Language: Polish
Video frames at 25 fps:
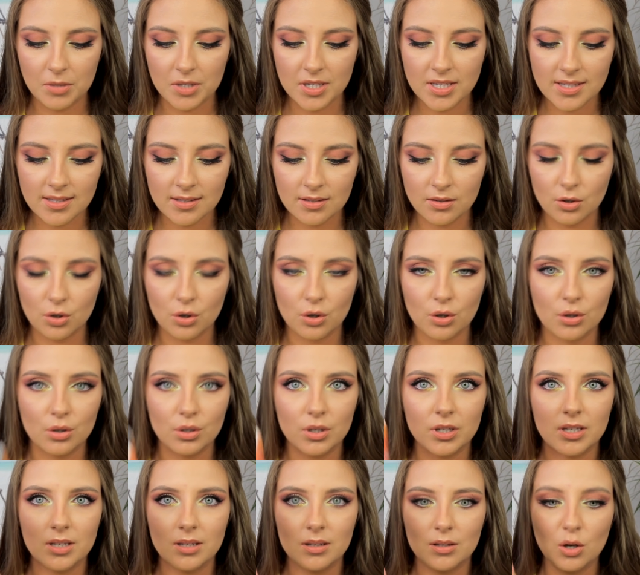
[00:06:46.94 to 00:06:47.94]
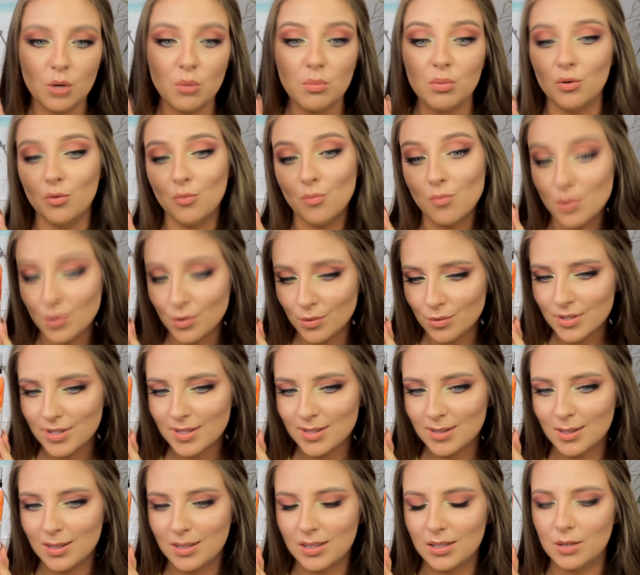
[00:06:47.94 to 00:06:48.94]
jest to, to był
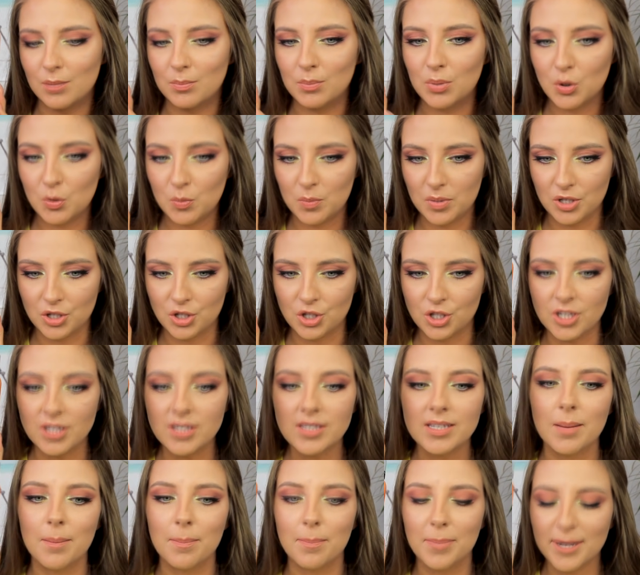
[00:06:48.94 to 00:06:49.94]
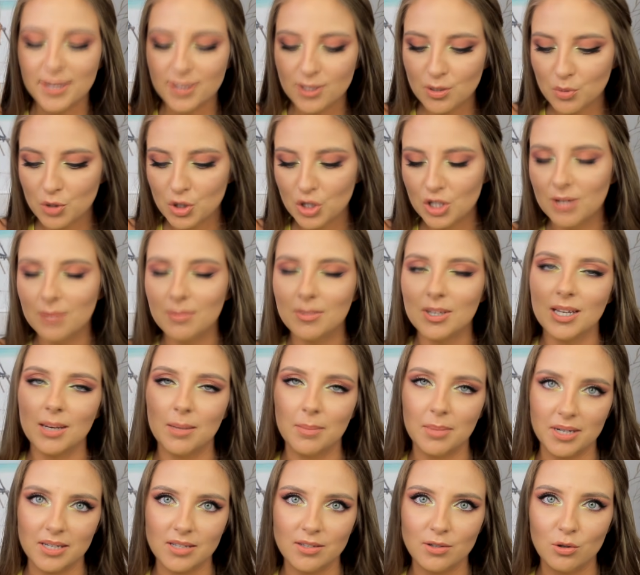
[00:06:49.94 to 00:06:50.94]
mus pod prysznic, bardzo przyjemny,
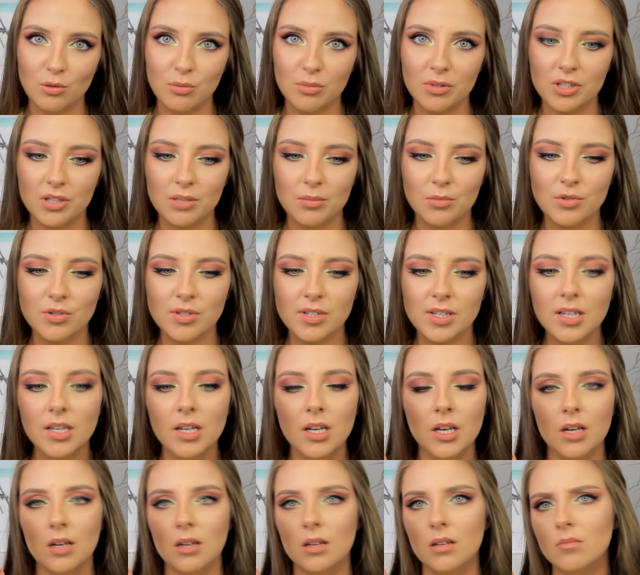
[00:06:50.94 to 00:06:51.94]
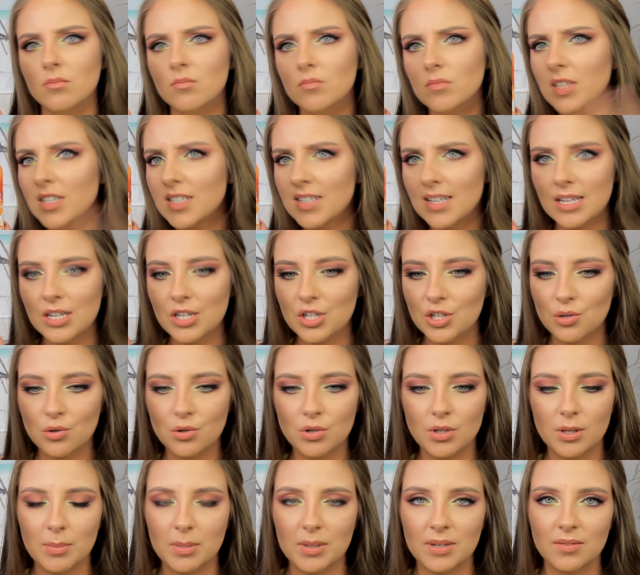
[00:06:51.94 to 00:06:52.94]
ja bardzo lubię te musy, niezależnie
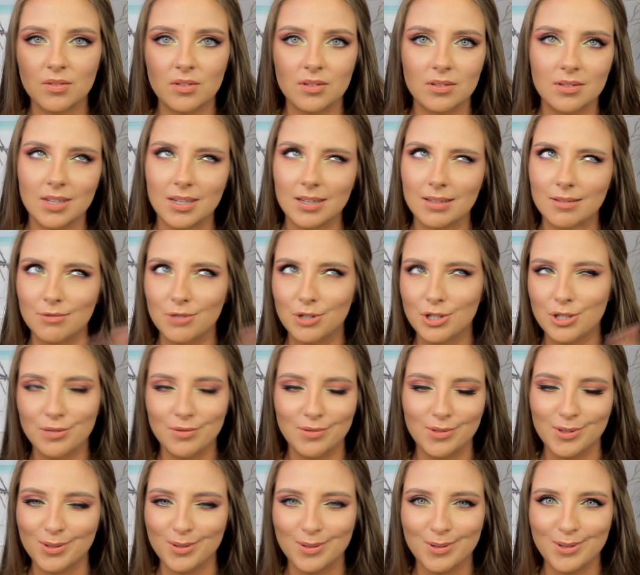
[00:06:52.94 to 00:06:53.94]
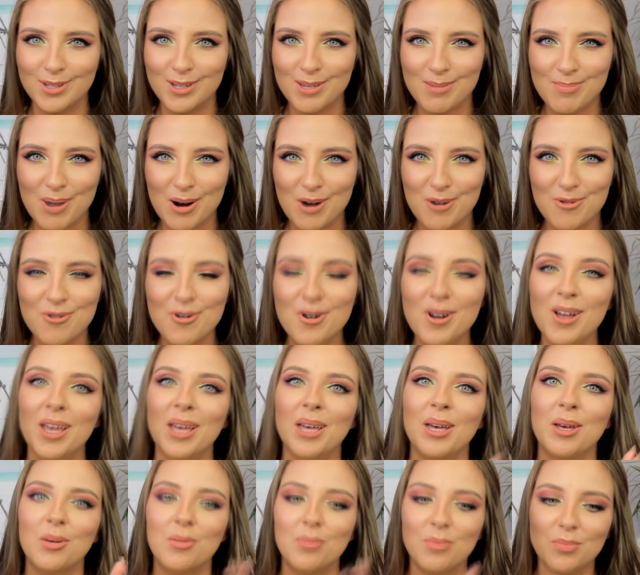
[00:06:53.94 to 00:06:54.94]
już naprawdę tak właściwie od zapachu,
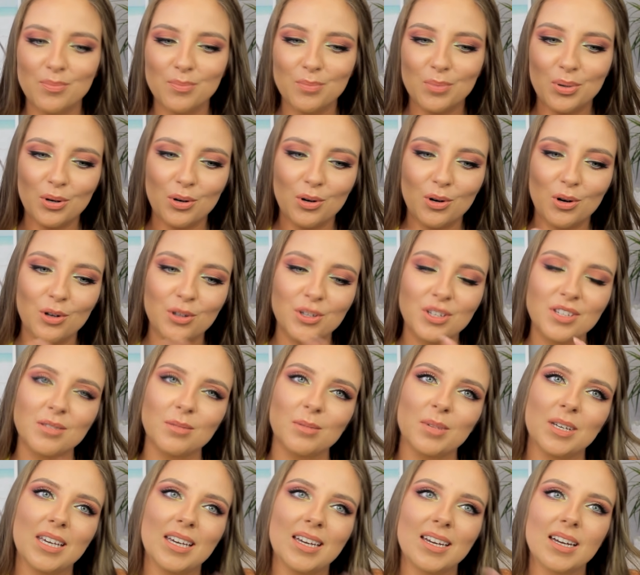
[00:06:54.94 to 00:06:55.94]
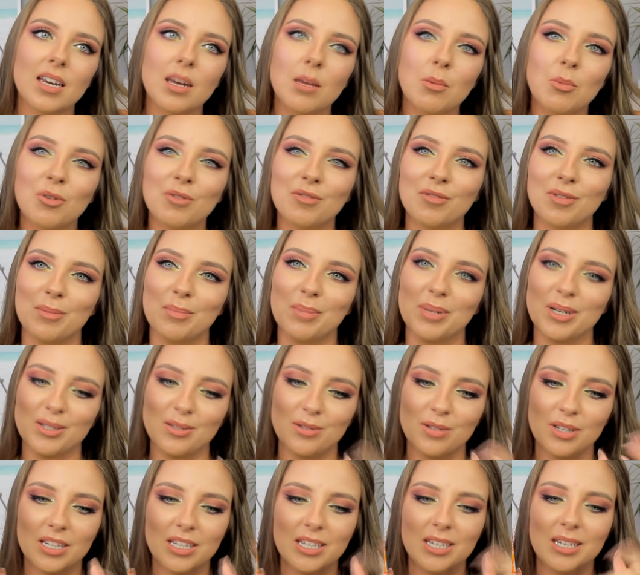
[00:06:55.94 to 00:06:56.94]
bo one są takie kremowe,
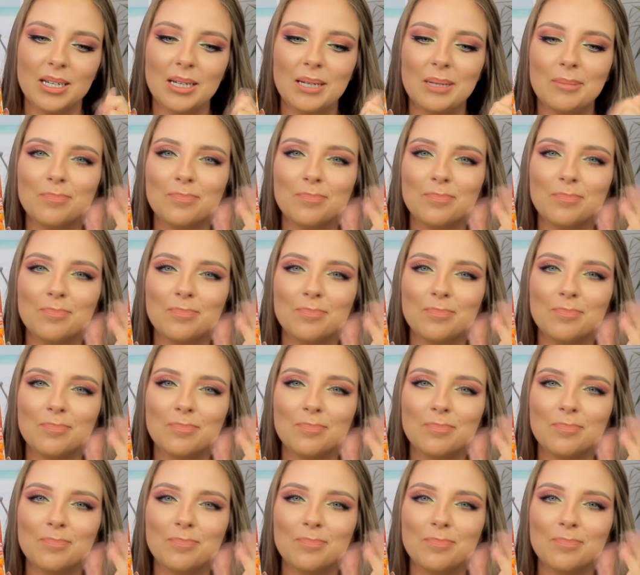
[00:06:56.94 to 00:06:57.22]
bardzo takie